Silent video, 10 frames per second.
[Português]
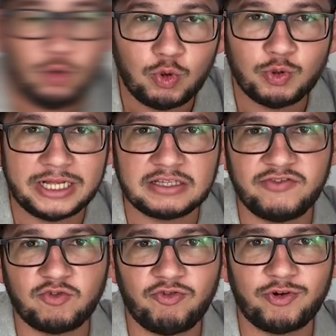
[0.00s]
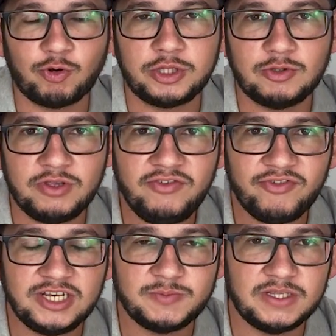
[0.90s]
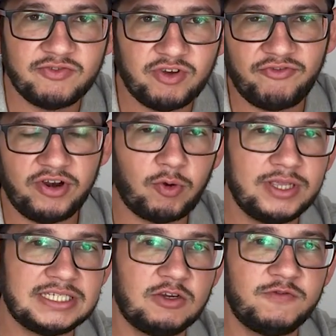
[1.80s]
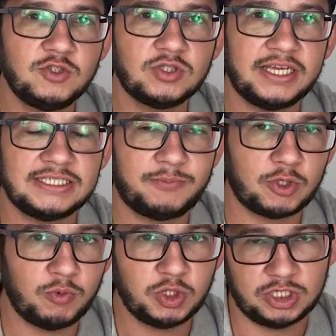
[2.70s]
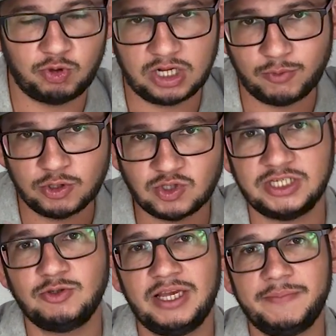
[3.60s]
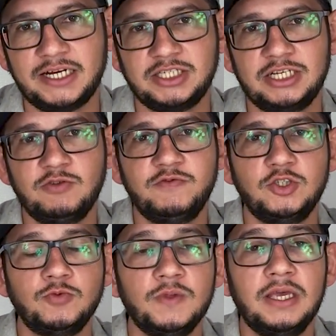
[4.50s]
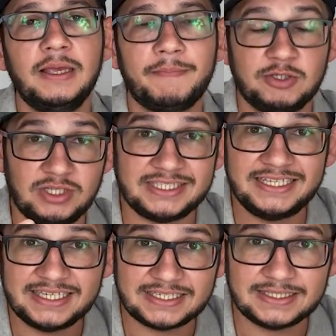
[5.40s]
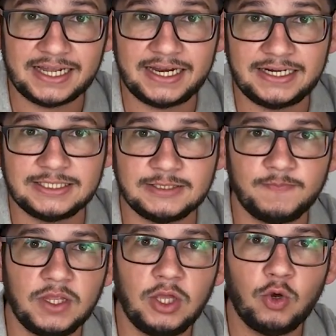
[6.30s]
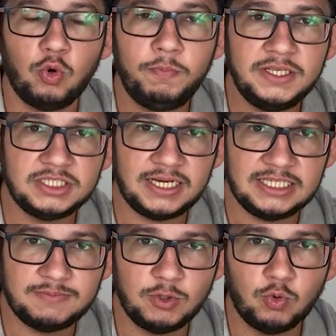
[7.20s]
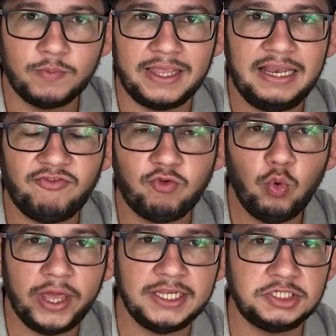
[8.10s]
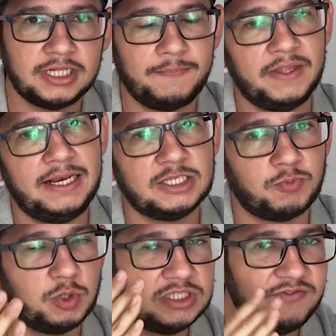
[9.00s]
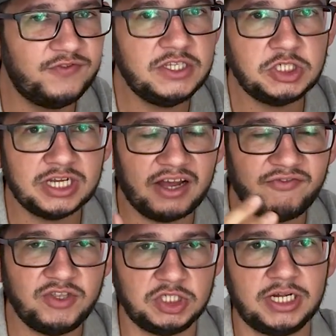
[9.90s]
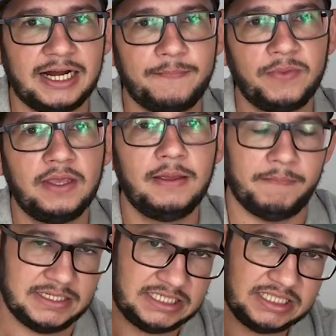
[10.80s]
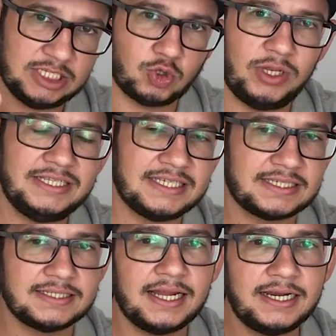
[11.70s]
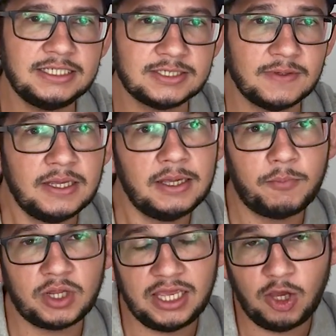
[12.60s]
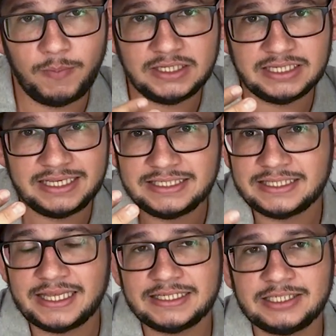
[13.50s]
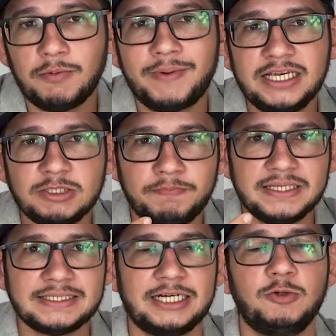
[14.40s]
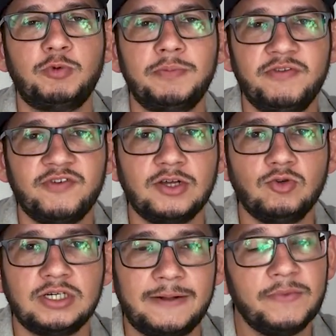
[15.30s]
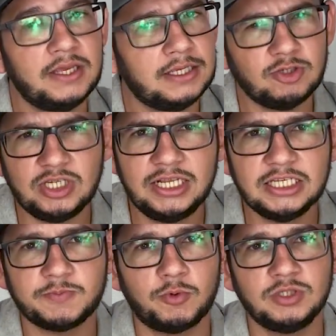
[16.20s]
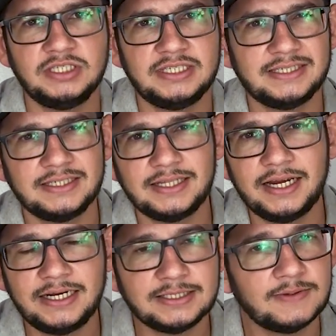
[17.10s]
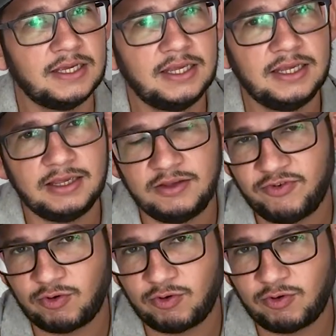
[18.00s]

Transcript: O único dado que ficou faltando, infelizmente, foi a frequência que eu fiz o teste, porque o meu gerador acabou não saindo na imagem ali no vídeo. Mas eu testei em 60 Hz. O Bit 3000, ele é full range, tá? Ele responde de 20 a 20K, mas a gente testou ele em 60 Hz, porque realmente esse teste é o mais pesado para o amplificador, tá? Então se ele responde em 60 Hz, em